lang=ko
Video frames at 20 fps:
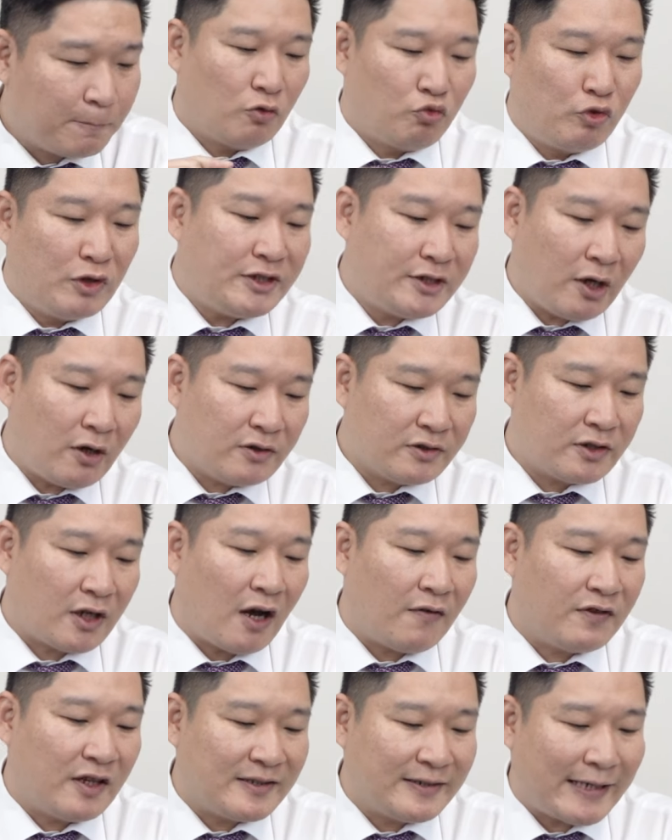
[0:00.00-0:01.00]
the results
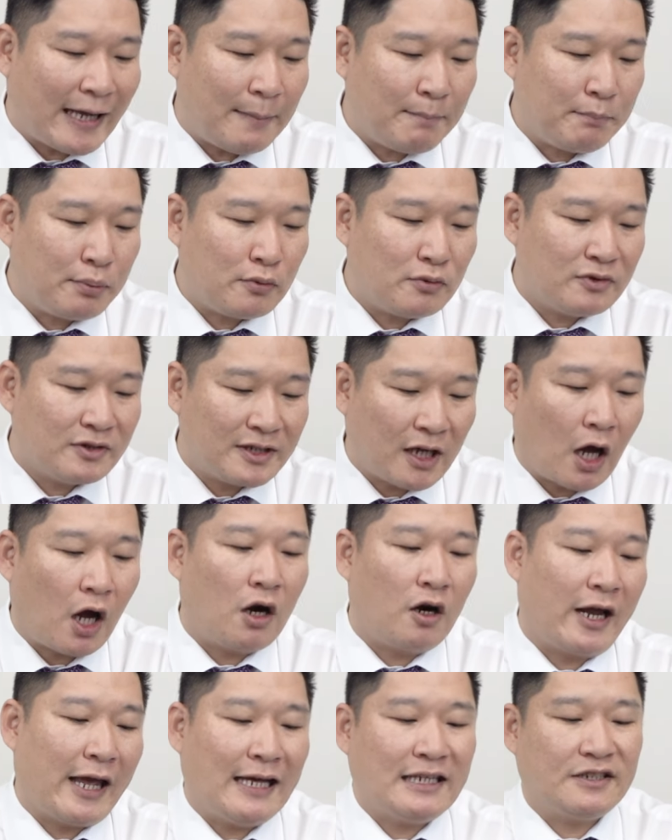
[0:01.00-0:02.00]
of the samples
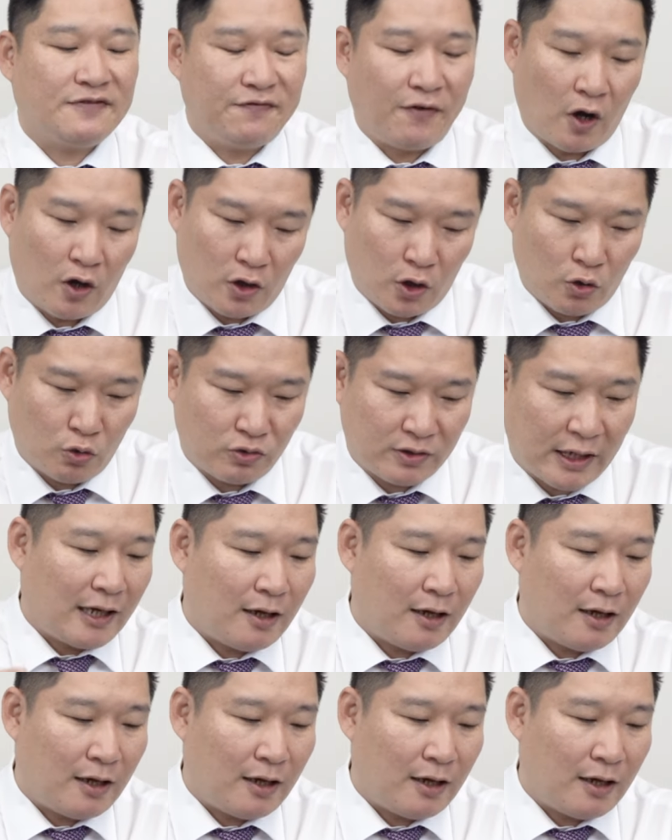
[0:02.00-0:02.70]
are as follows.